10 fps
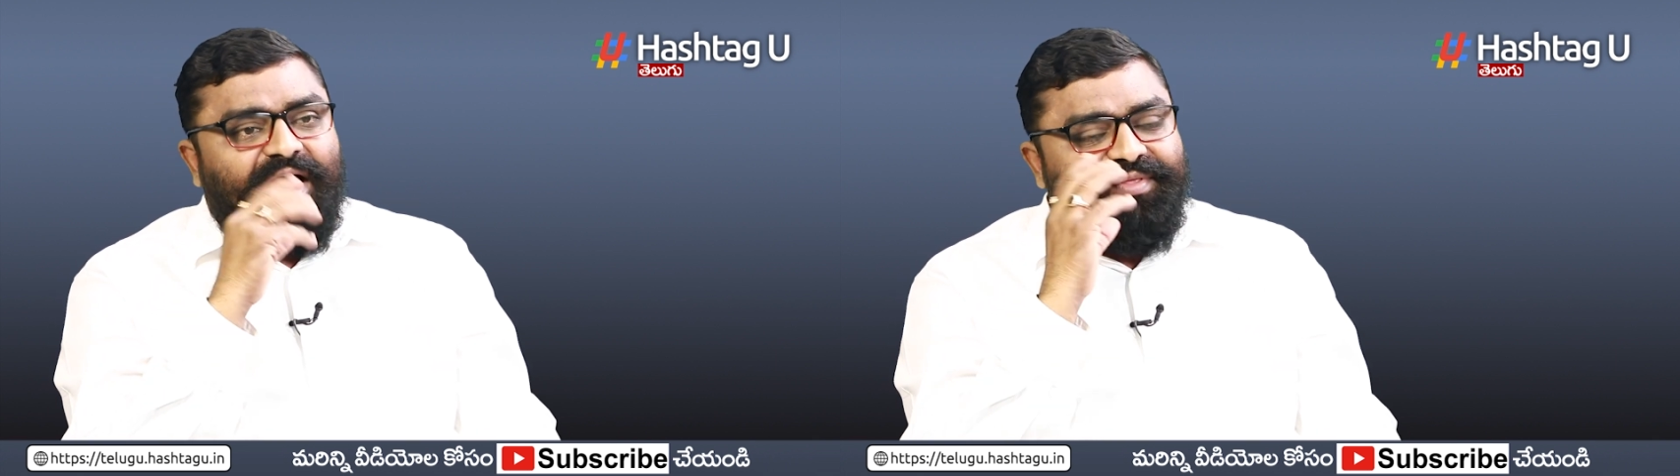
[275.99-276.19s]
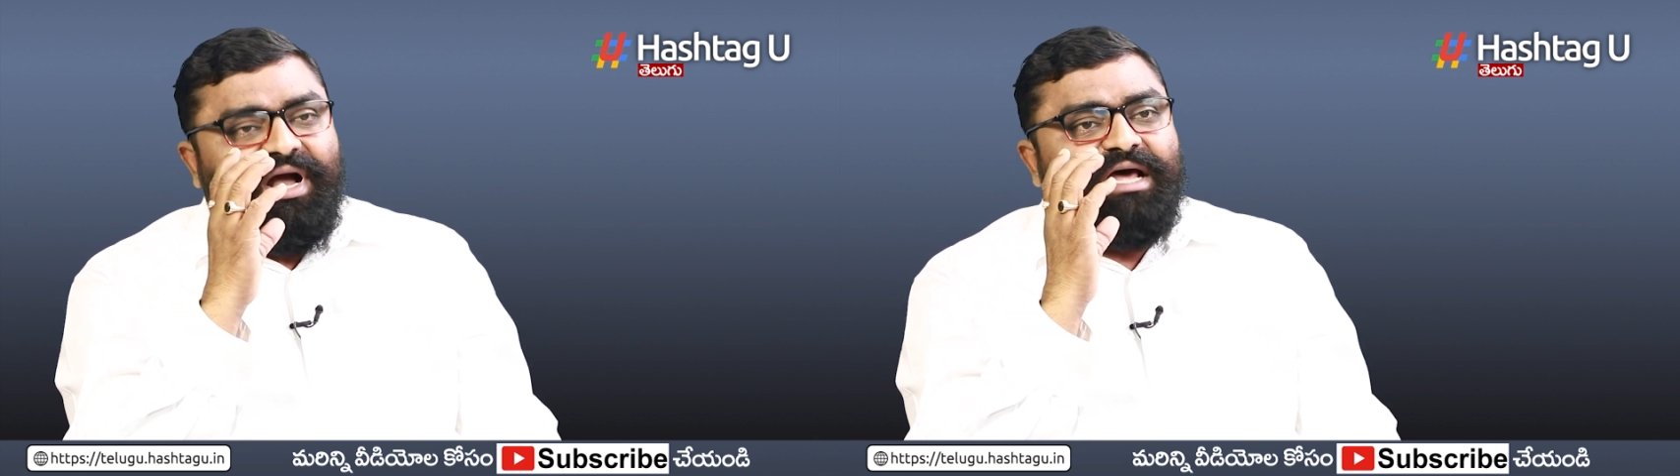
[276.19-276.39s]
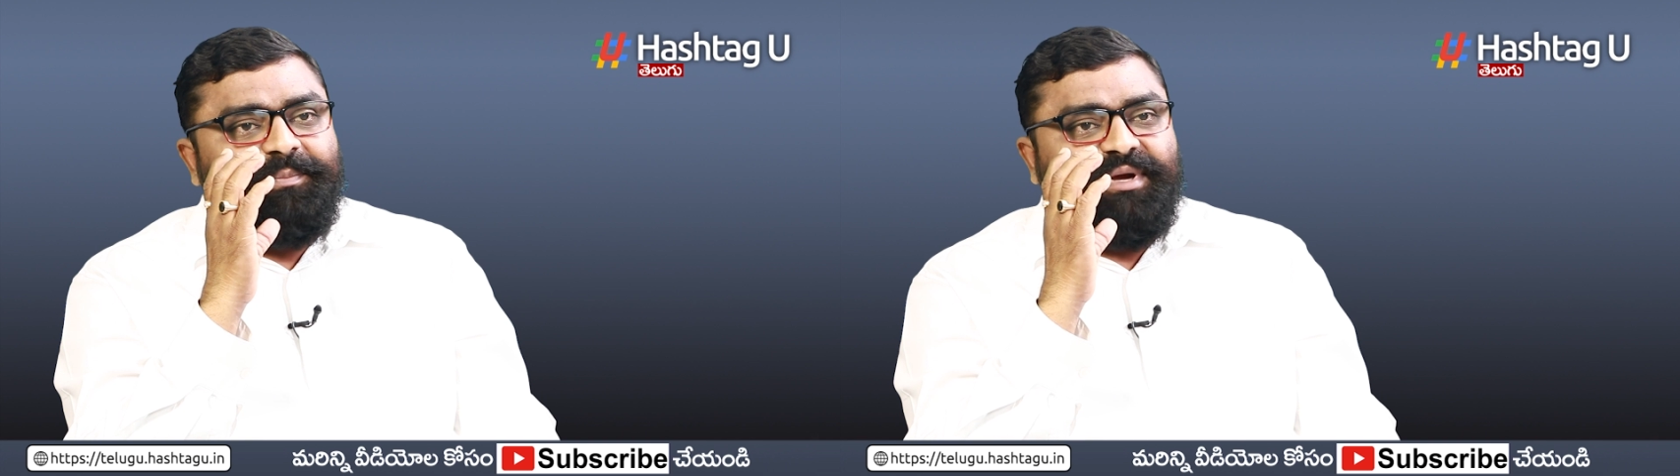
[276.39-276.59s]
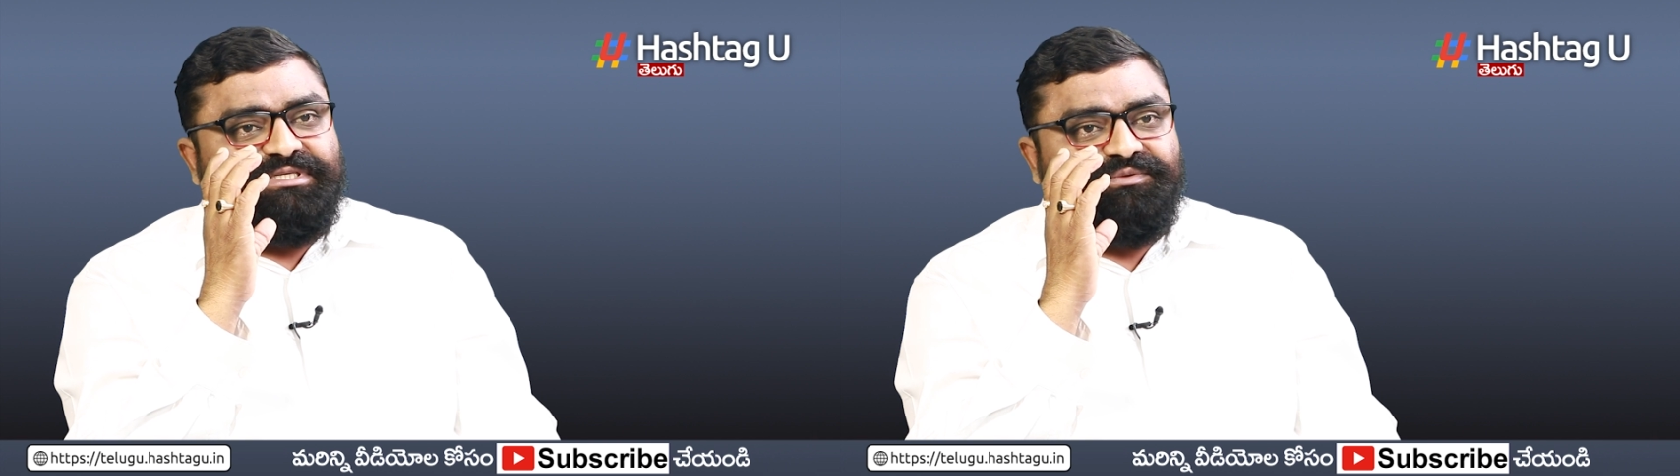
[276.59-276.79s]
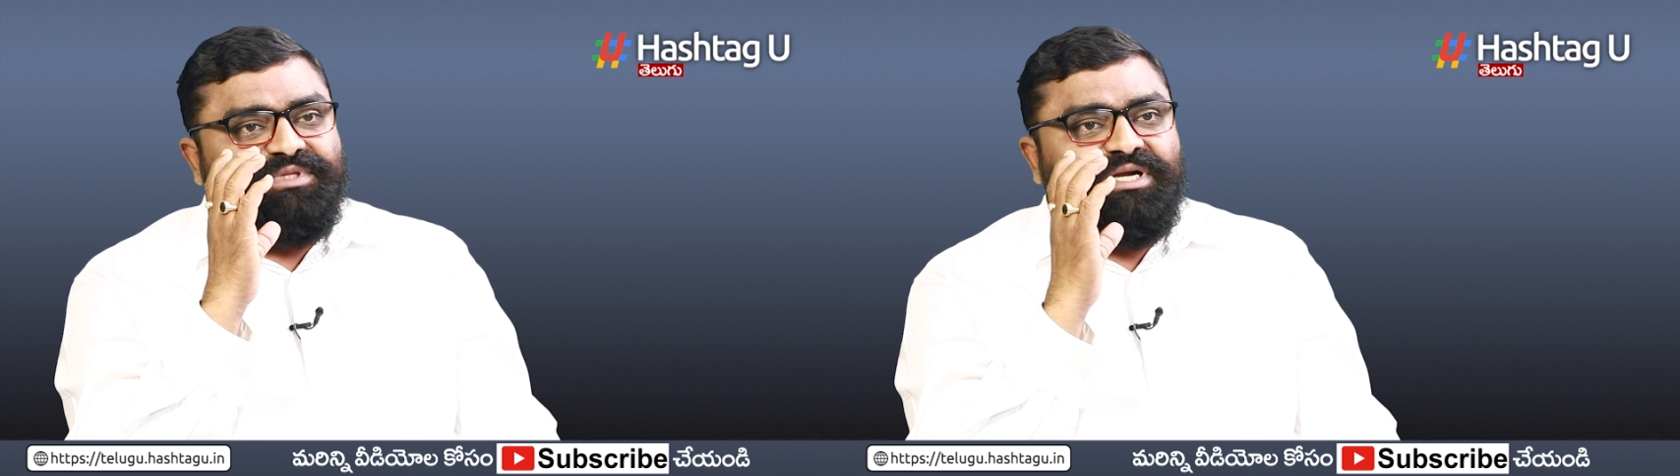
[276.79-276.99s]
అధికార
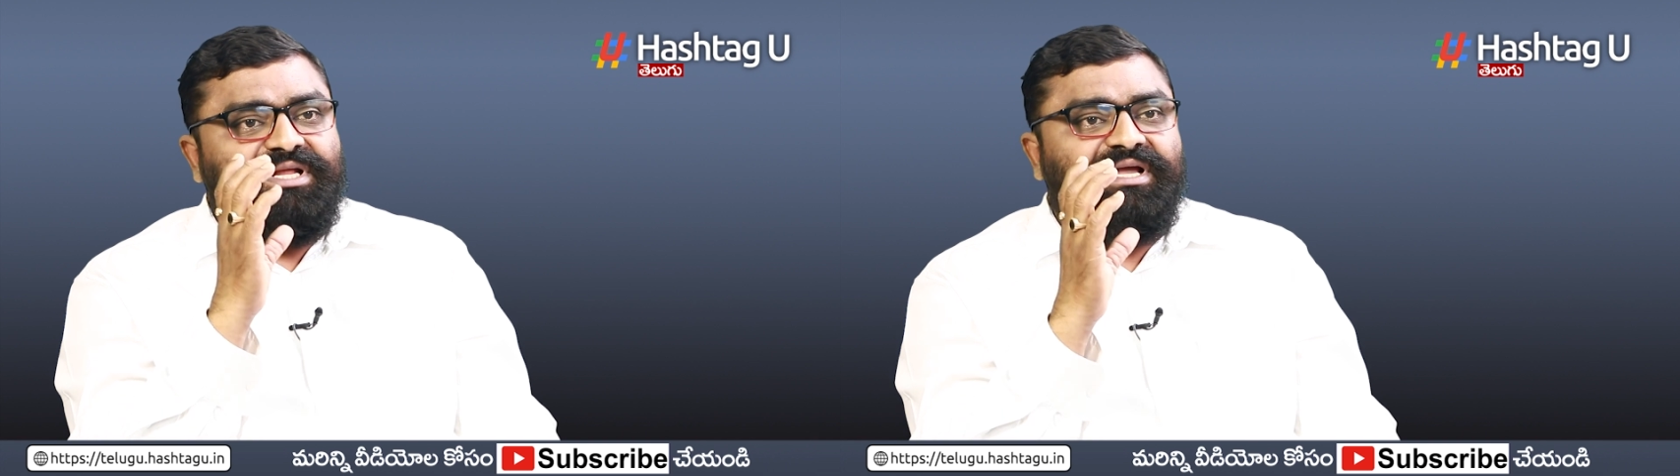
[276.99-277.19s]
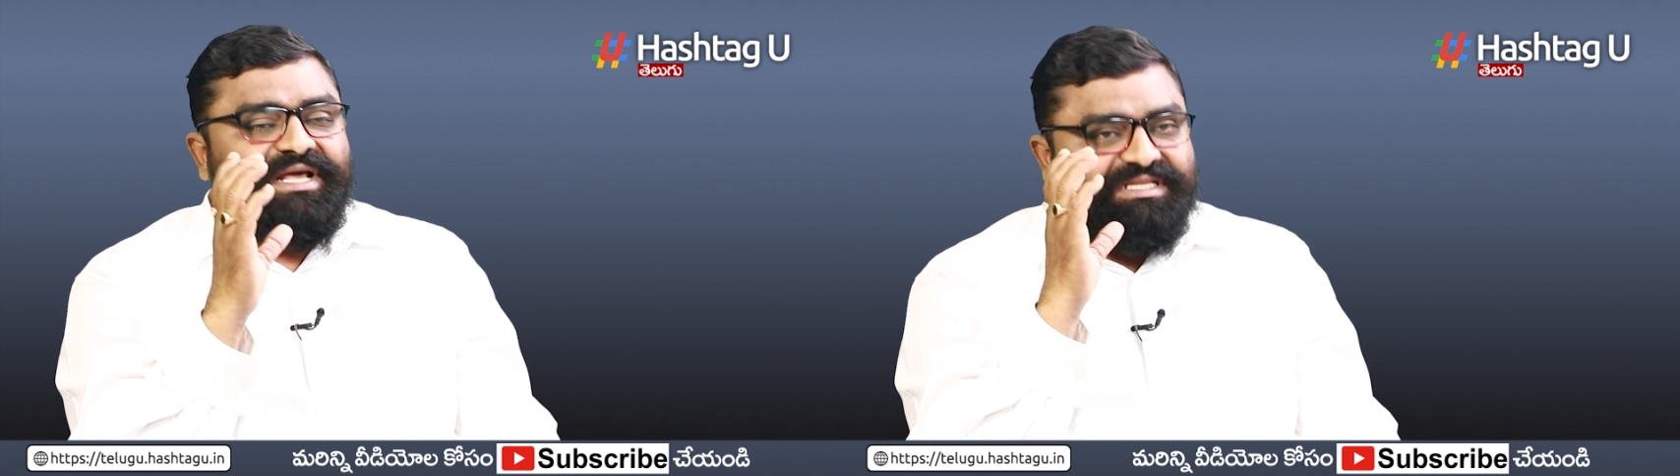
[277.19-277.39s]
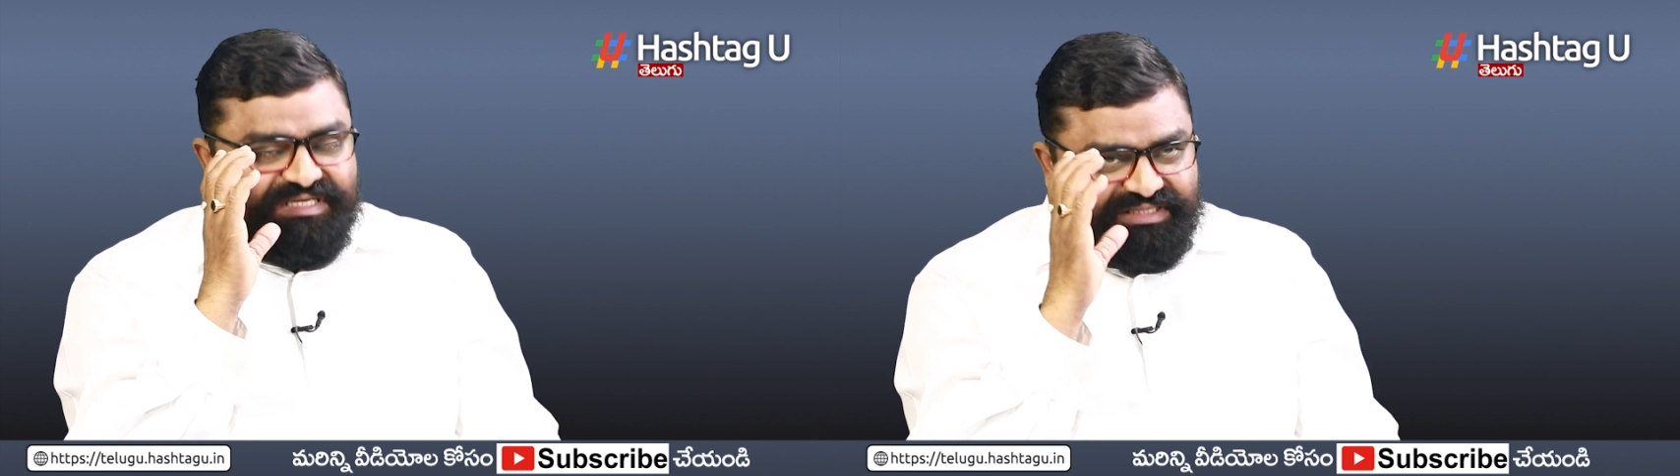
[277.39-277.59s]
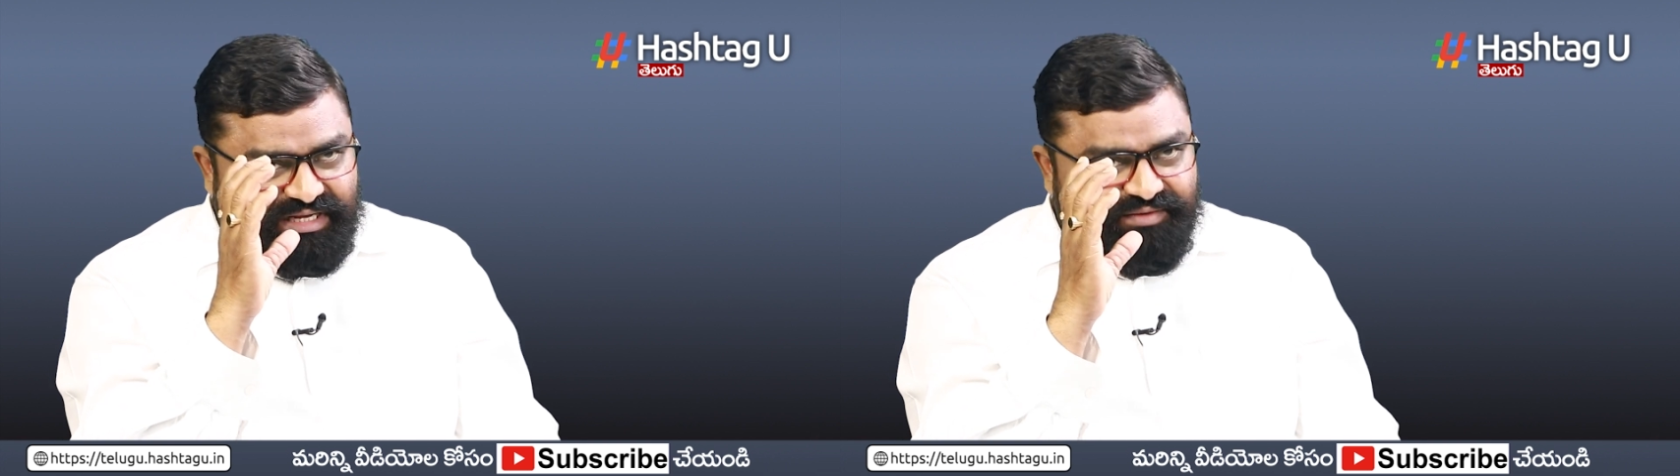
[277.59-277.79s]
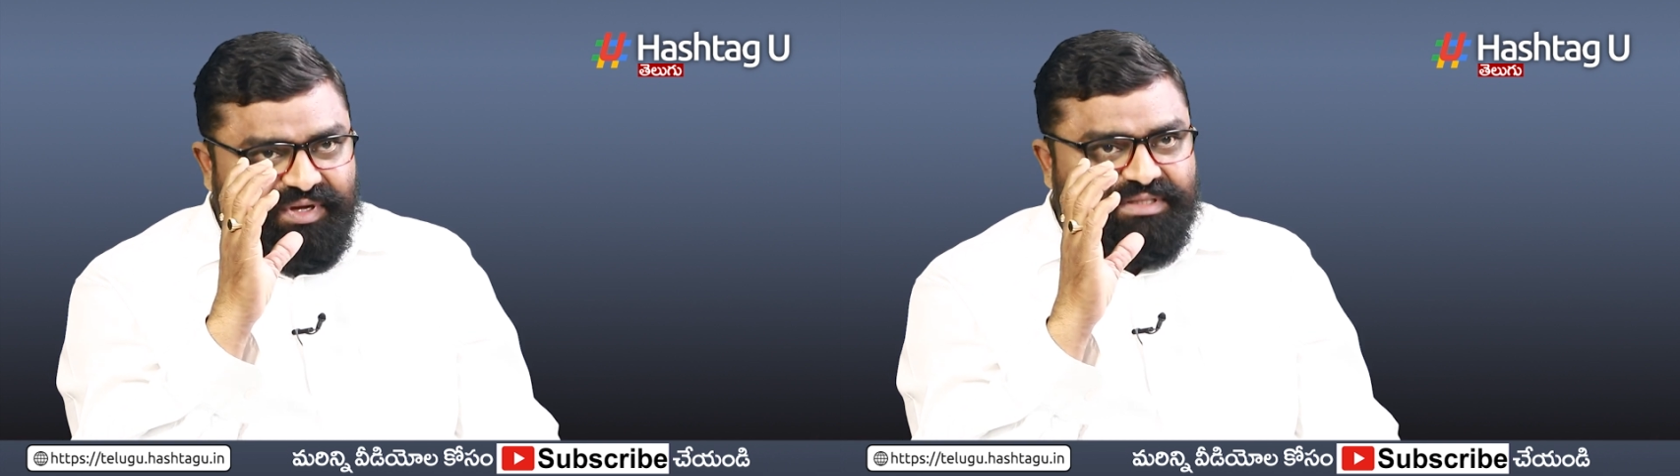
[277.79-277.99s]
పక్షం ఉందంటే గెలిచిన
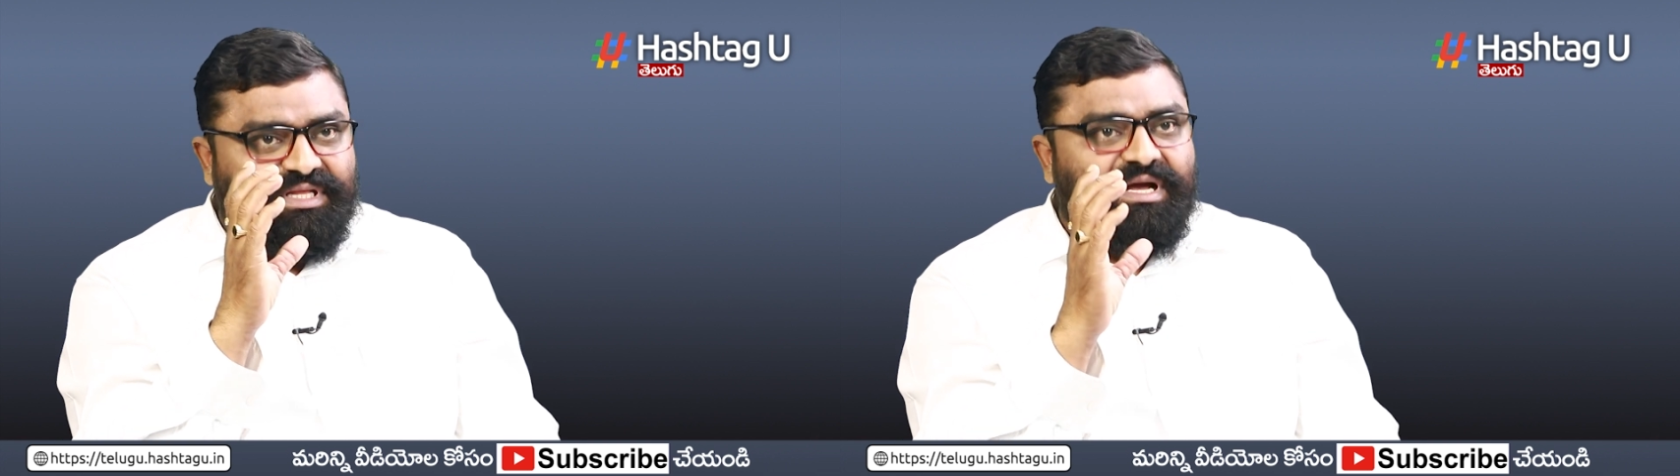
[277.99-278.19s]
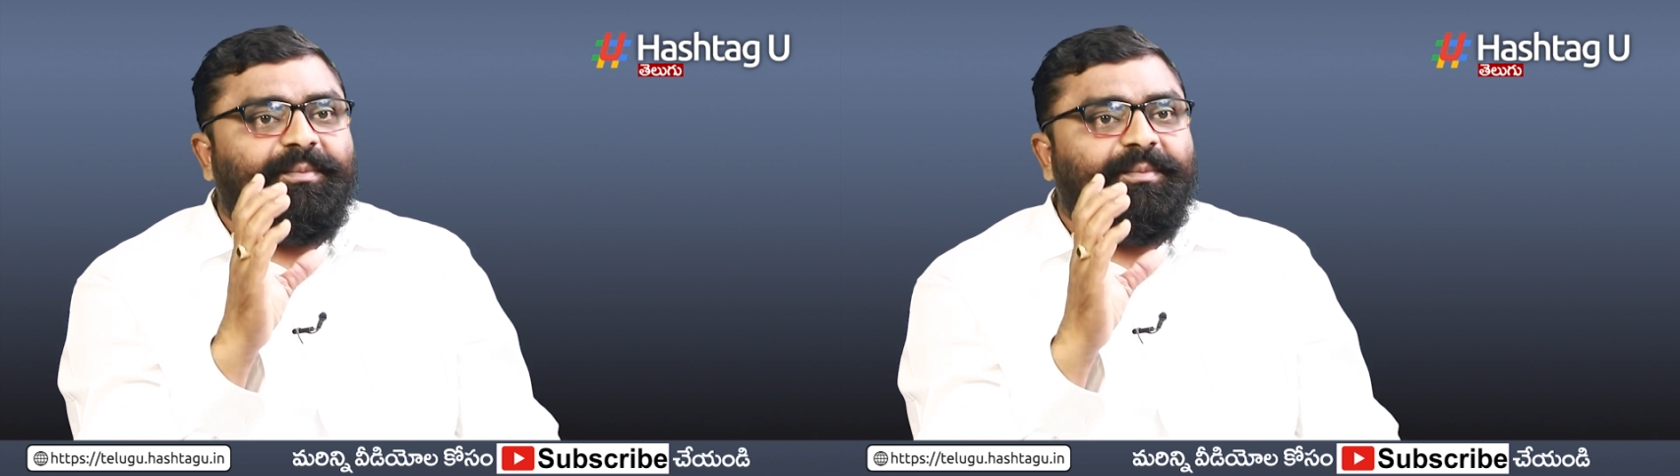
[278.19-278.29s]
తర్వాత